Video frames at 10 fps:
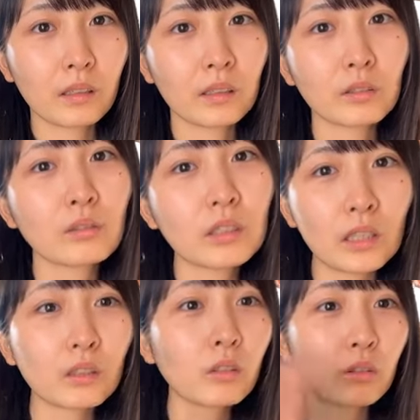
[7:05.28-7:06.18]
あそう
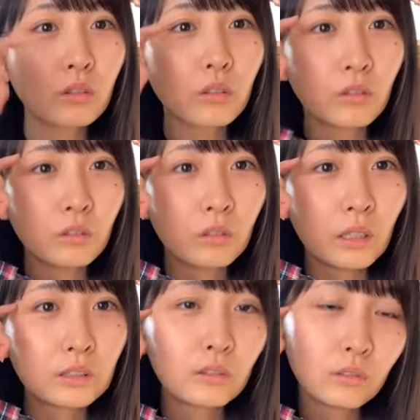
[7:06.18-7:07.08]
ねそろそろ
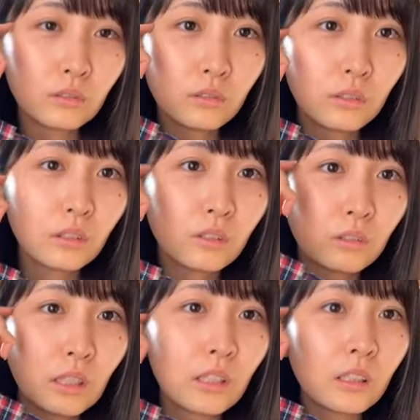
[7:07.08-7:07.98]
落語
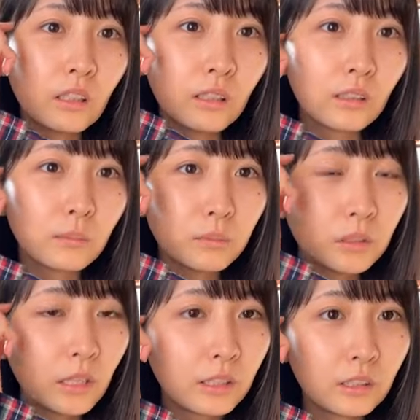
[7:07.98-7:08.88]
のねなん舞
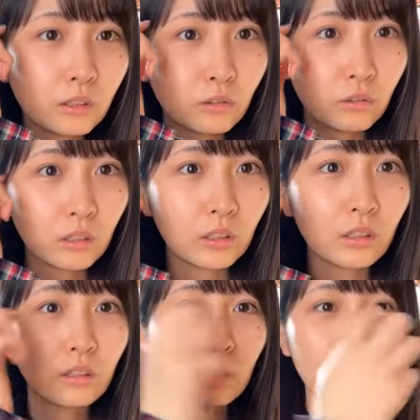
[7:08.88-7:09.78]
台っていうのかな
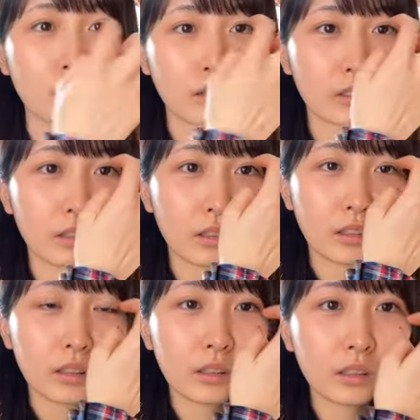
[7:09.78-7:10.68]

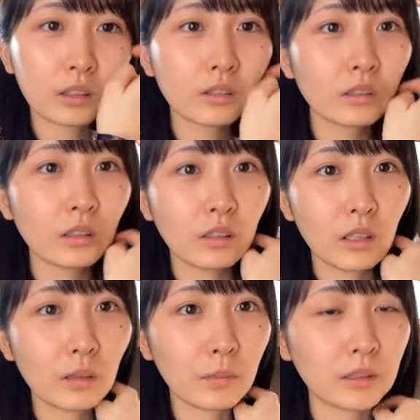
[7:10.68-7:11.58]
ねそうだよ
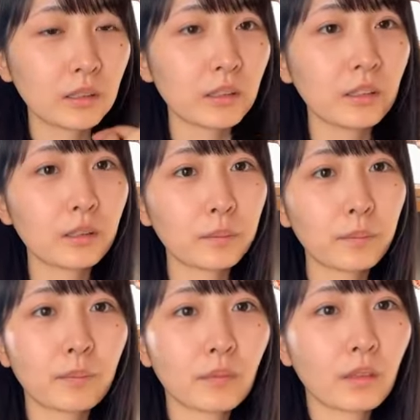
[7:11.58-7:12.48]
ねマチャリン
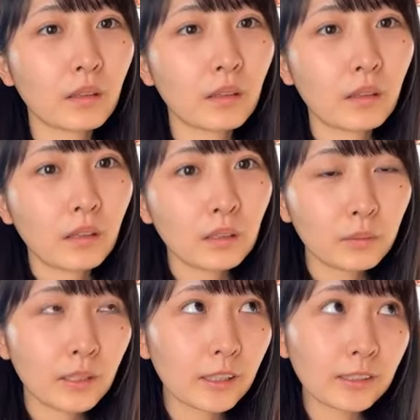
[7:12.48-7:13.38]
で
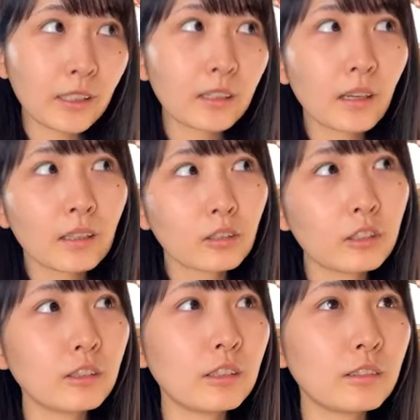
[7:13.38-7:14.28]
もなんか前回よ
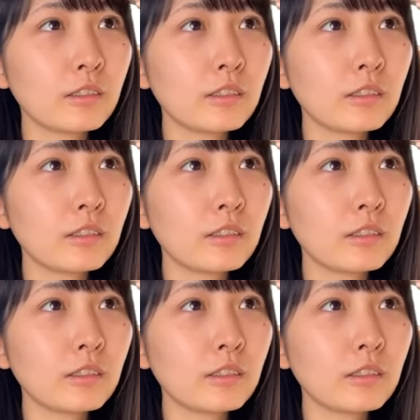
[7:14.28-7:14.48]
り